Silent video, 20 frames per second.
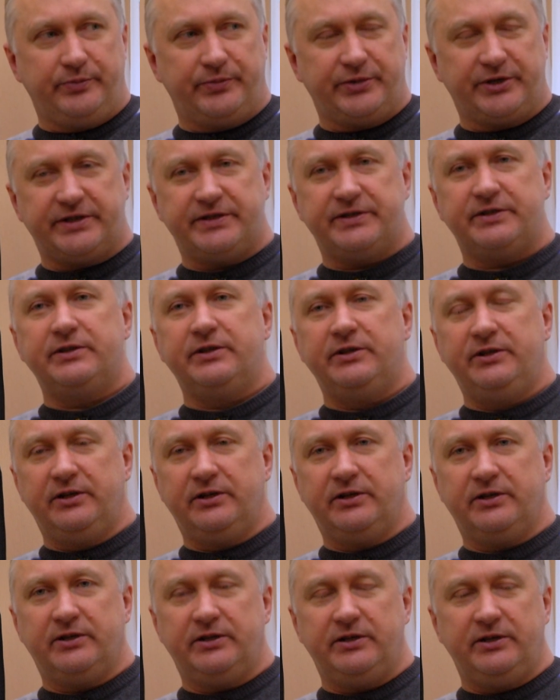
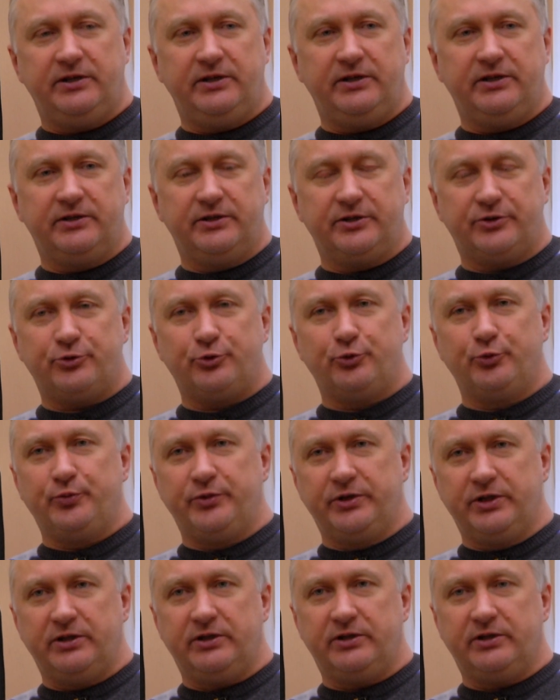простые и
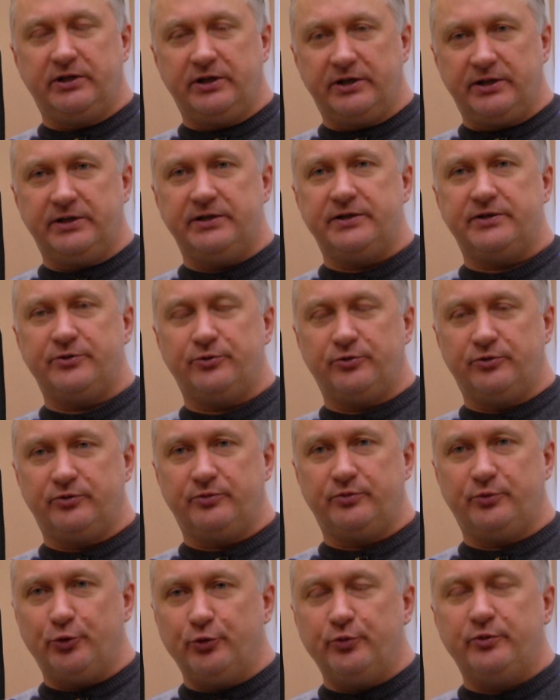доступные гарантии он
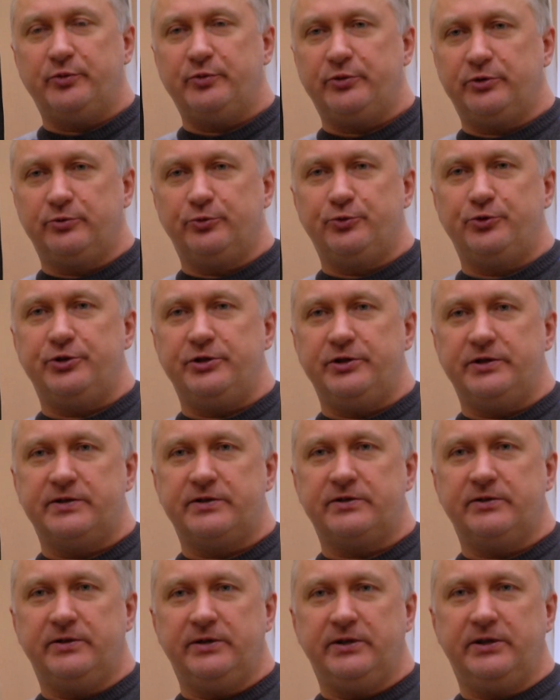мог бы
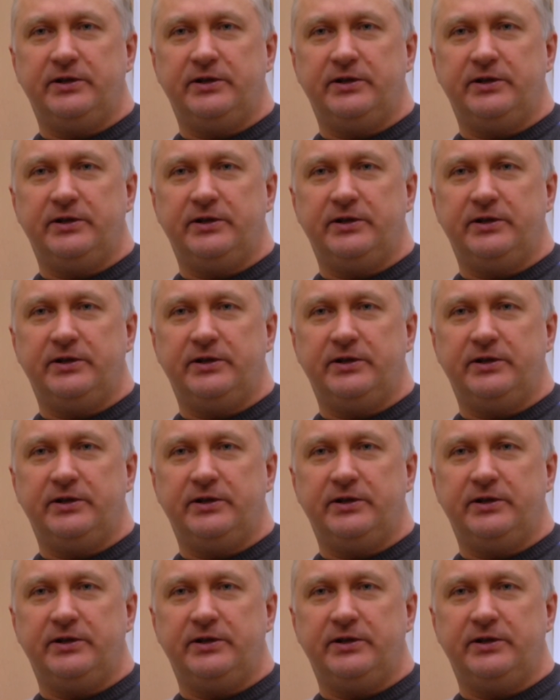получить.